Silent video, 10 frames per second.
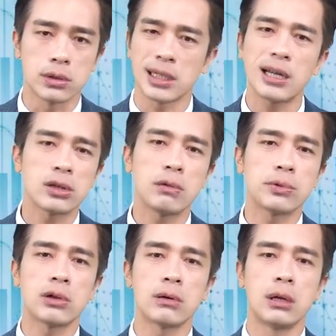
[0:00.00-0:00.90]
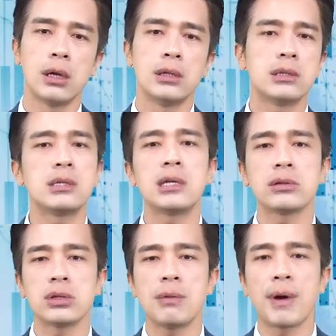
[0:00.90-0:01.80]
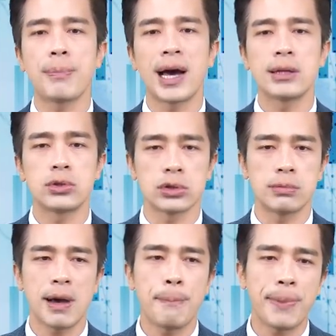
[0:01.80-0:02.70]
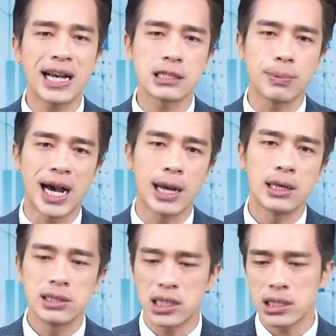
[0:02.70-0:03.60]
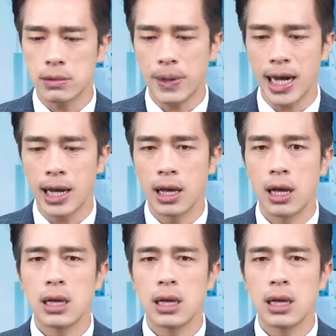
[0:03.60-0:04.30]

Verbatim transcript: 你看，动不动绩效就是一百八、九十八、八十八、七十八。